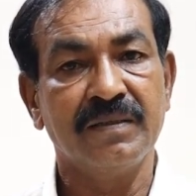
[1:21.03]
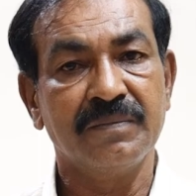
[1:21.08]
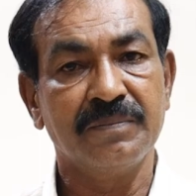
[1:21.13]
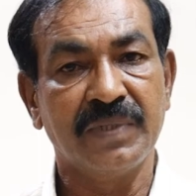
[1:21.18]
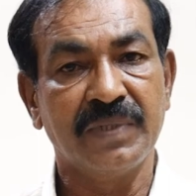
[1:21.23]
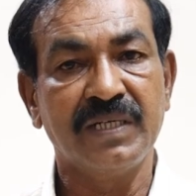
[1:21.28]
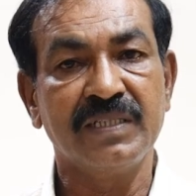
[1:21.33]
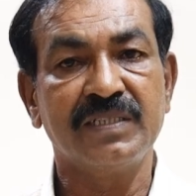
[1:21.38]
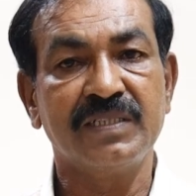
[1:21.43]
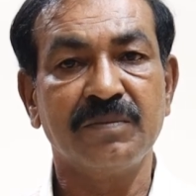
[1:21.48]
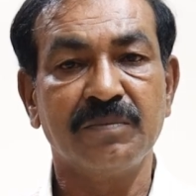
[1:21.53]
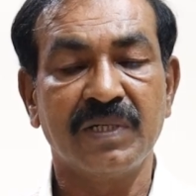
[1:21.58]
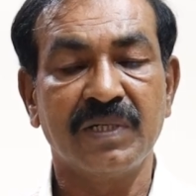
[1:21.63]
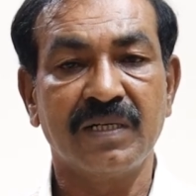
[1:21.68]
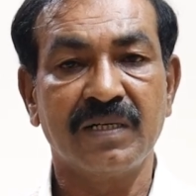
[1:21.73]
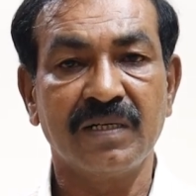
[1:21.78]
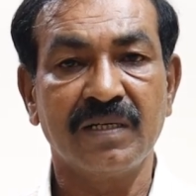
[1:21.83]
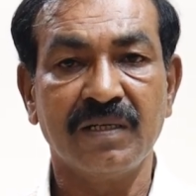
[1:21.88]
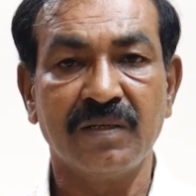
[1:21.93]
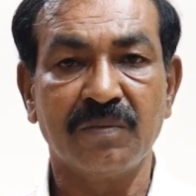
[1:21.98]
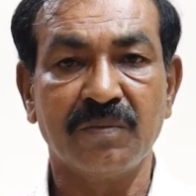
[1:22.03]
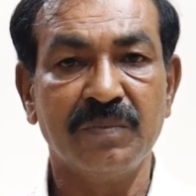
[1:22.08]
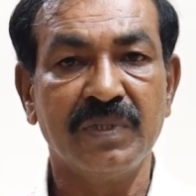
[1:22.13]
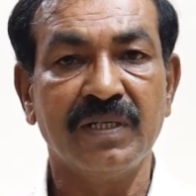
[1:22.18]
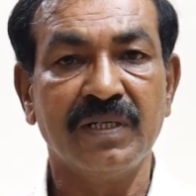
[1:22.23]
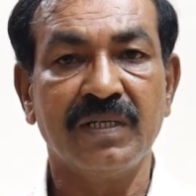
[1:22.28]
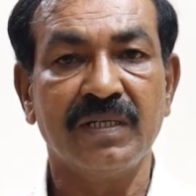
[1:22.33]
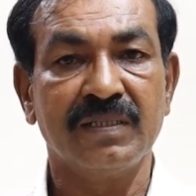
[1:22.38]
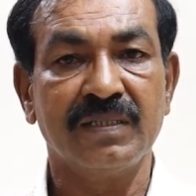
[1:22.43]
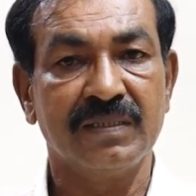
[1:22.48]
ப்ரிடிக்ஷன் பண்ணுறதுக்கு ரொம்ப
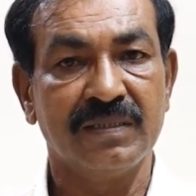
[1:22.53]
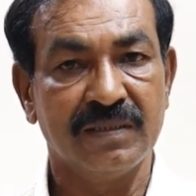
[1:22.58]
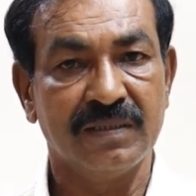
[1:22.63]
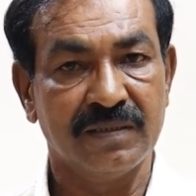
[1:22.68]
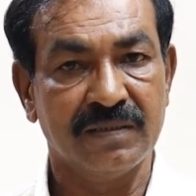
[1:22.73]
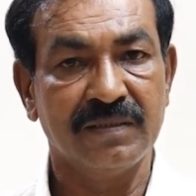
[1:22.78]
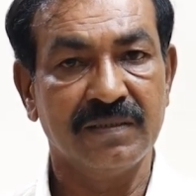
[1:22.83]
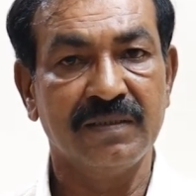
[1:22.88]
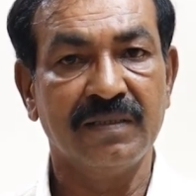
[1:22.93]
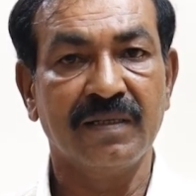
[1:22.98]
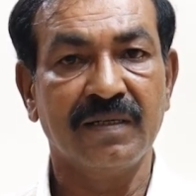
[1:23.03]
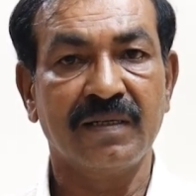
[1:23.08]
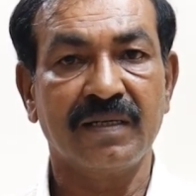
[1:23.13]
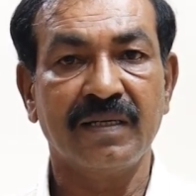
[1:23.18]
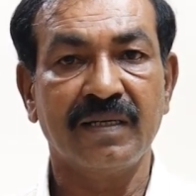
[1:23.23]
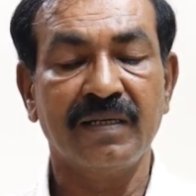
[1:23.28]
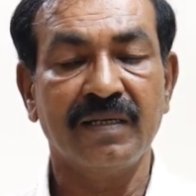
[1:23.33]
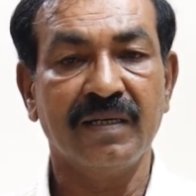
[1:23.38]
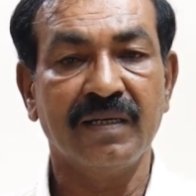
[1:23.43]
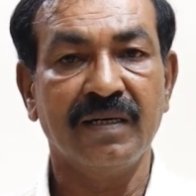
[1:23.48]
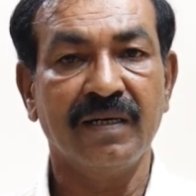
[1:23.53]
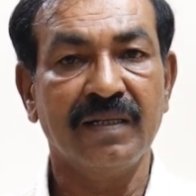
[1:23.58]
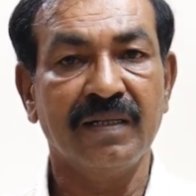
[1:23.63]
இதாக இருக்குது